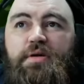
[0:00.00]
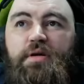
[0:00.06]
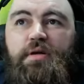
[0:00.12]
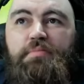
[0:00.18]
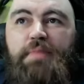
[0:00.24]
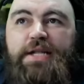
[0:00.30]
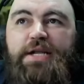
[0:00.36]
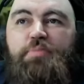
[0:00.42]

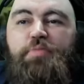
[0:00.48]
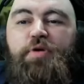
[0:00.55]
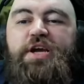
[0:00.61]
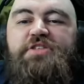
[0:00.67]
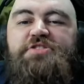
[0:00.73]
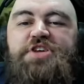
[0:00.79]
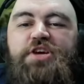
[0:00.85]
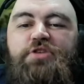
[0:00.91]
Bata um pouco,
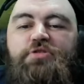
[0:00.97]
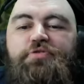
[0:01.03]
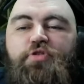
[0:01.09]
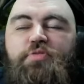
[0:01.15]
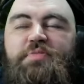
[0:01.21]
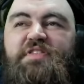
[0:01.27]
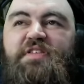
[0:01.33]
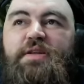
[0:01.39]
eles chegam no
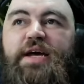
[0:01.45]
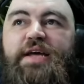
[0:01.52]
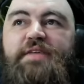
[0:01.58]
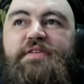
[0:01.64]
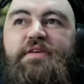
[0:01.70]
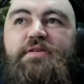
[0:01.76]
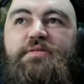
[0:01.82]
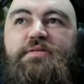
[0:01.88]
filme
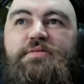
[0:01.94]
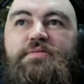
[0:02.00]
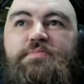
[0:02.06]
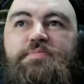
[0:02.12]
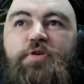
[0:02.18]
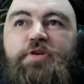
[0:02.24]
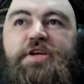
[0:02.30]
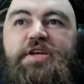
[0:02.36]
Sinais aí. grito
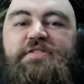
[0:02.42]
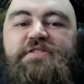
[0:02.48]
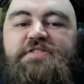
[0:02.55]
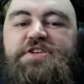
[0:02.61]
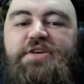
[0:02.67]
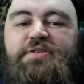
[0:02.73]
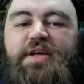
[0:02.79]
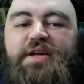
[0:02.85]
muito forte eles
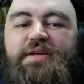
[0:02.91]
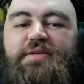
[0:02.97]
chega lá.